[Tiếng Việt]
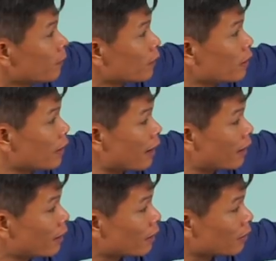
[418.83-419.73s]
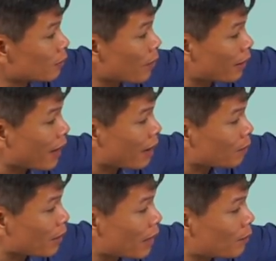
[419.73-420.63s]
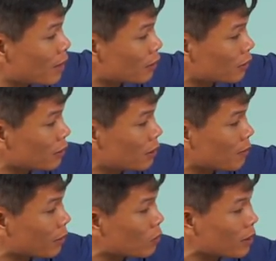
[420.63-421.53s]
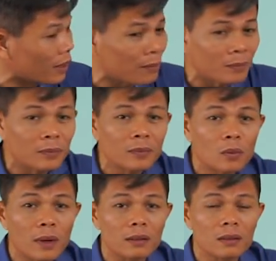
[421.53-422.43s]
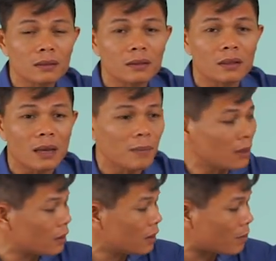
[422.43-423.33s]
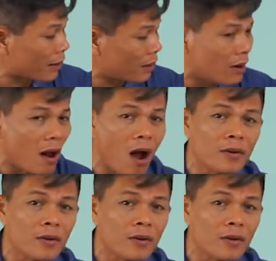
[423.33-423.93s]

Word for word: Nghĩa là bạn làm biết rồi, tự nhiên bạn rút kinh nghiệm. Qua tới người 20 thì tự nhiên bạn thấy nó